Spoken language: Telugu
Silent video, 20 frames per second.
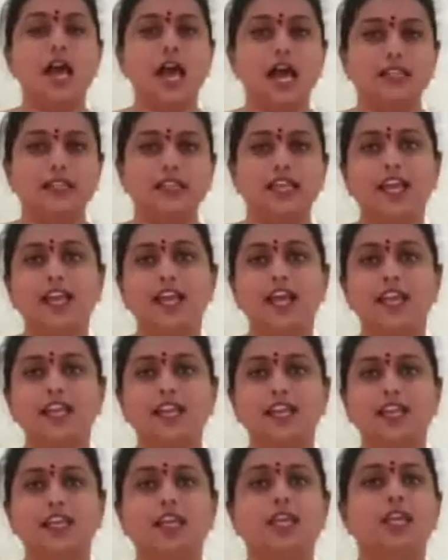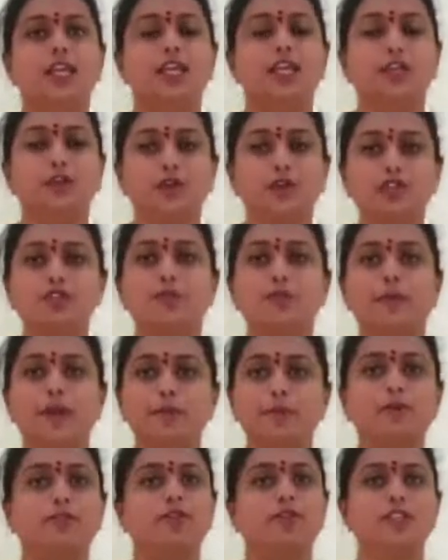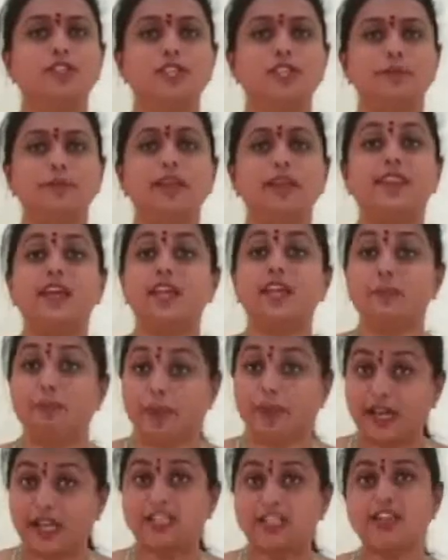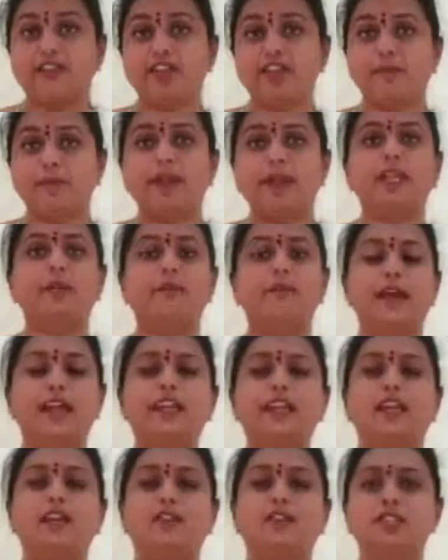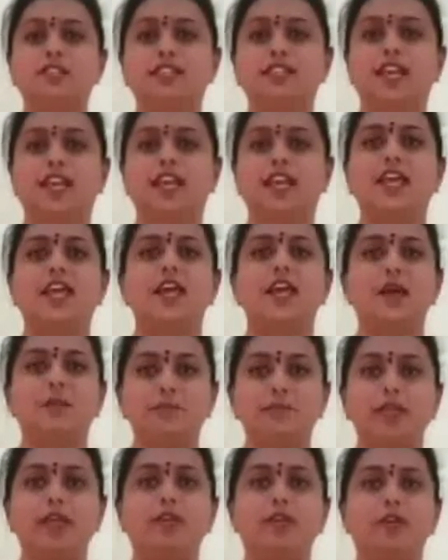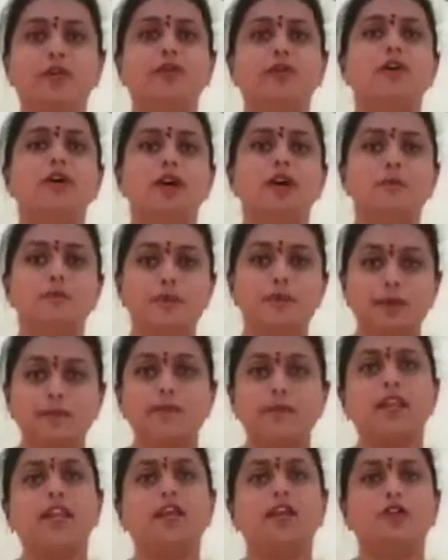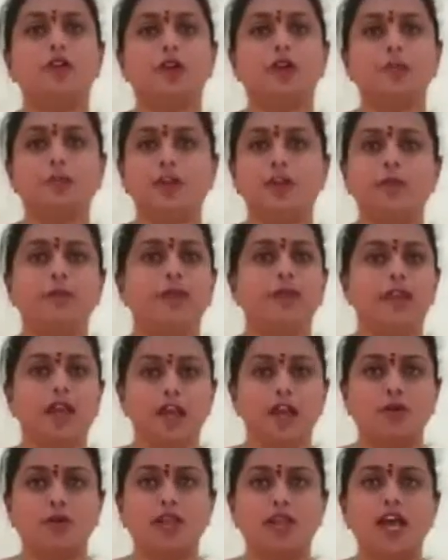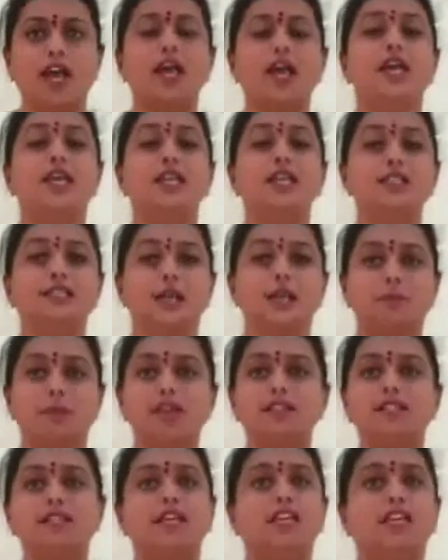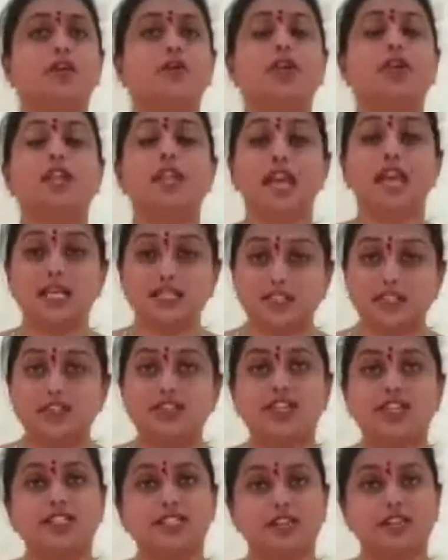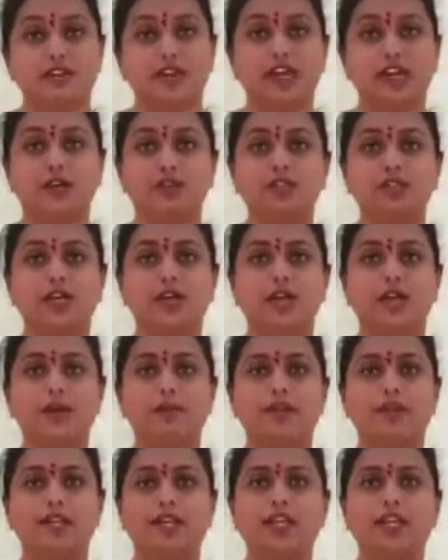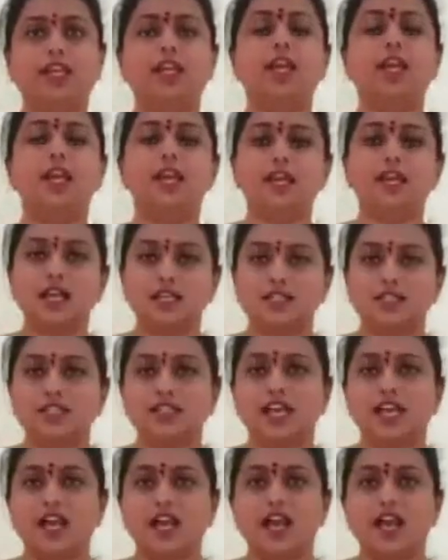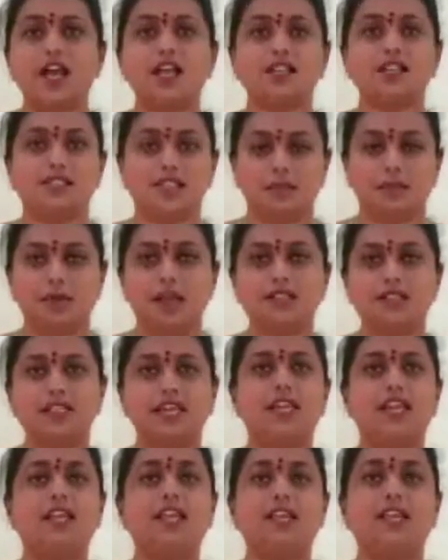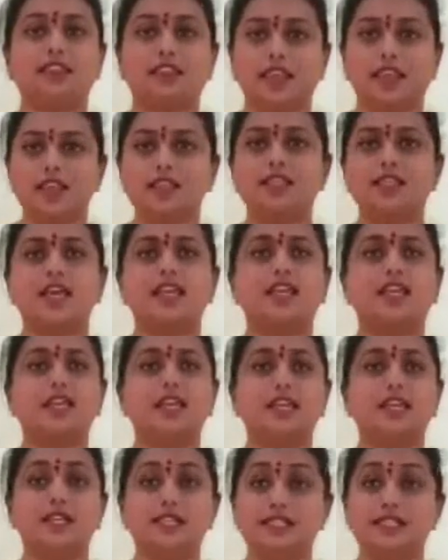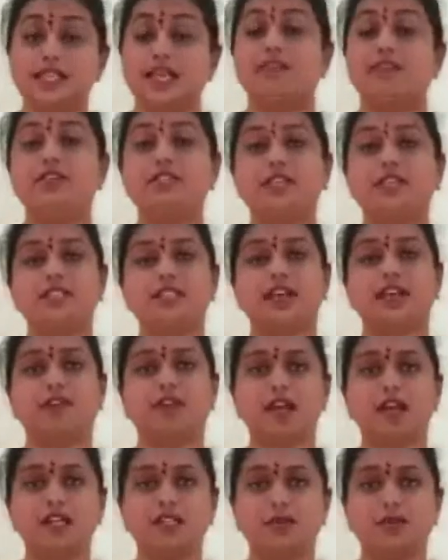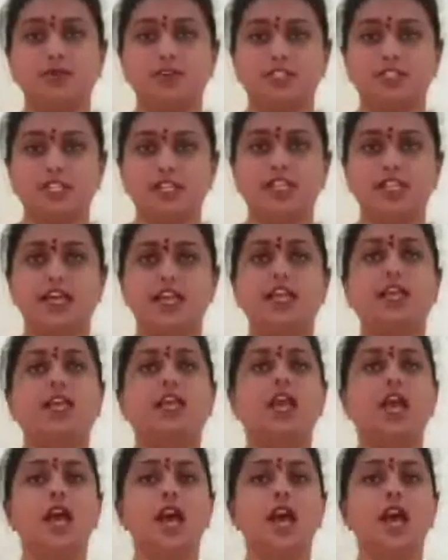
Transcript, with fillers: అంతేగాని ఈరోజు ప్రభుత్వం చెప్పిన దాన్ని పెడచెవిన పెట్టి బయటకు వస్తే మీరు మిమ్మల్ని కోల్పోవటమే కాకుండా ఈ సమాజాన్ని కూడా నాశనం చేసిన వాళ్ళు అవుతారు కాబట్టి ఖచ్చితంగా సమాజానికి దేశానికి సేవ చేసే అవకాశం వచ్చిన దాన్ని